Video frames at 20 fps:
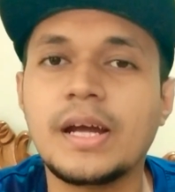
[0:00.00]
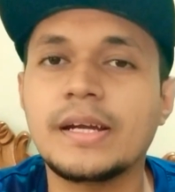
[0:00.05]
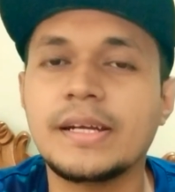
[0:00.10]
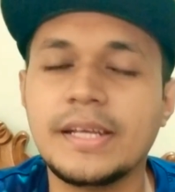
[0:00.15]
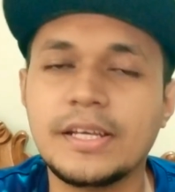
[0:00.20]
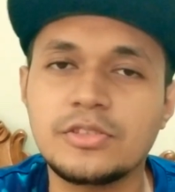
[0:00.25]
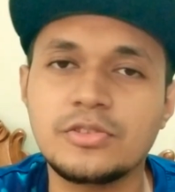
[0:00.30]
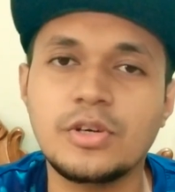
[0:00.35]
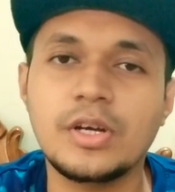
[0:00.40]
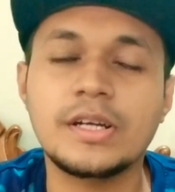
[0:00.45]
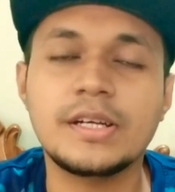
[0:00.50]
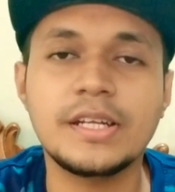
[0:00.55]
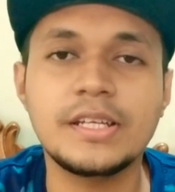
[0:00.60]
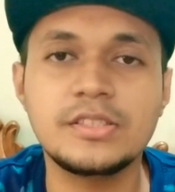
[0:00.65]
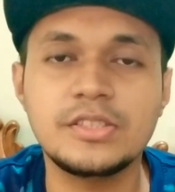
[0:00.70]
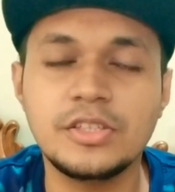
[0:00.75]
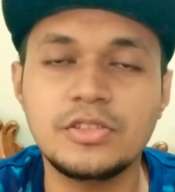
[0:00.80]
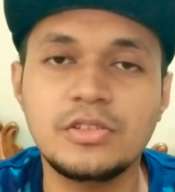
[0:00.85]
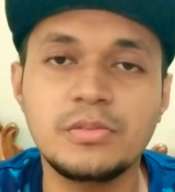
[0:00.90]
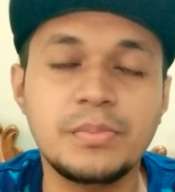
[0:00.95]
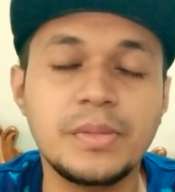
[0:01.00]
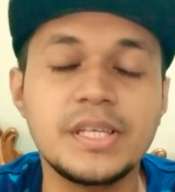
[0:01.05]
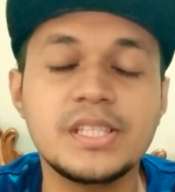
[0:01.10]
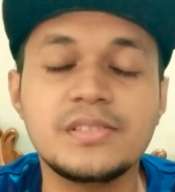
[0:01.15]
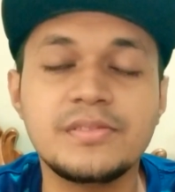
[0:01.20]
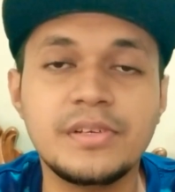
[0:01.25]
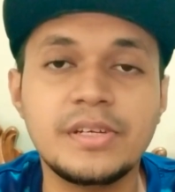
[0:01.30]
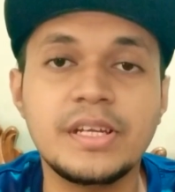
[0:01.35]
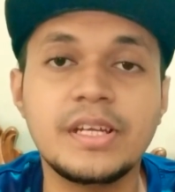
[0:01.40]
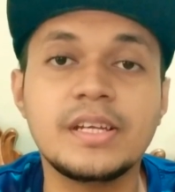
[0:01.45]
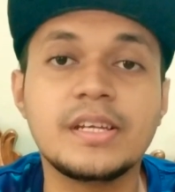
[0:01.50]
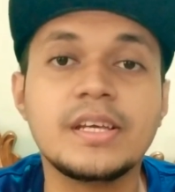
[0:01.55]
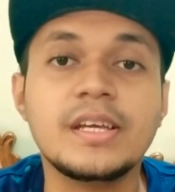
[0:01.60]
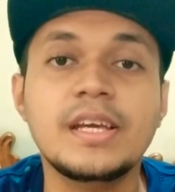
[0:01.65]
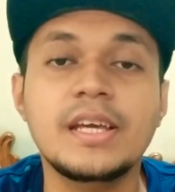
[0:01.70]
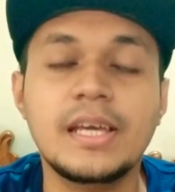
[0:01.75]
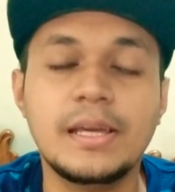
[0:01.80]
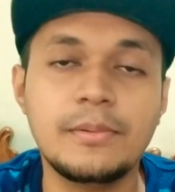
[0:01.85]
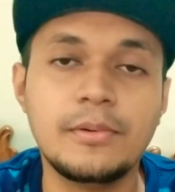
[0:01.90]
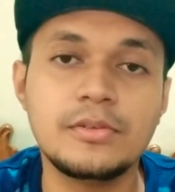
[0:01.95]
আট একশো আঠাশ যেহেতু বেস ভ্যারিয়েন্ট
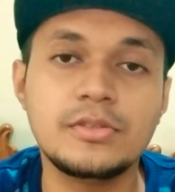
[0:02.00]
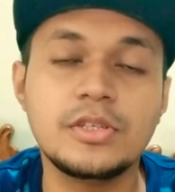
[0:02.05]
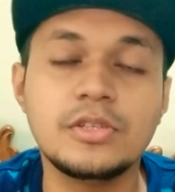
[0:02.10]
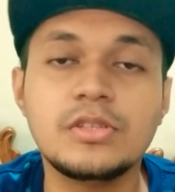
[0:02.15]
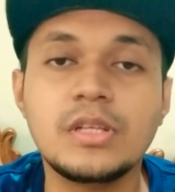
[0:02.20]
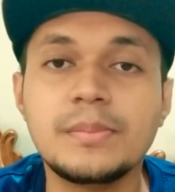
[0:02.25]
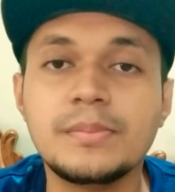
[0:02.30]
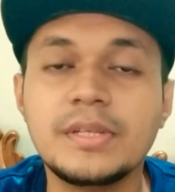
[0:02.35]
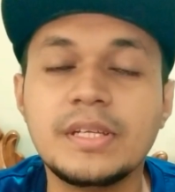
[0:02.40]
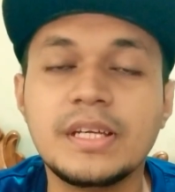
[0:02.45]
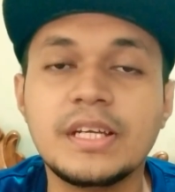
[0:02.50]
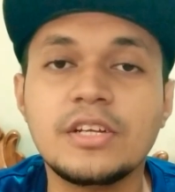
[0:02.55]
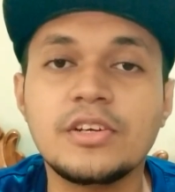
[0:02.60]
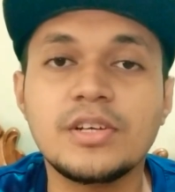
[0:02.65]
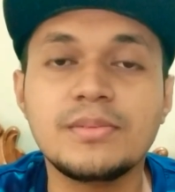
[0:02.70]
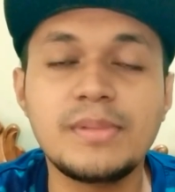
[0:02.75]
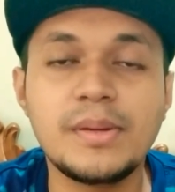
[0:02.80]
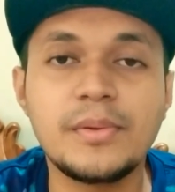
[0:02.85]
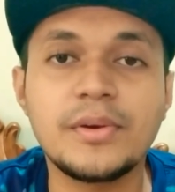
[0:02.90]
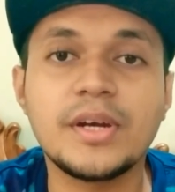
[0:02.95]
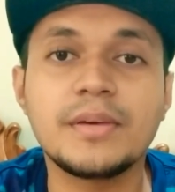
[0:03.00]
এবং যেহেতু আপনার এখানে কোনো মেমোরি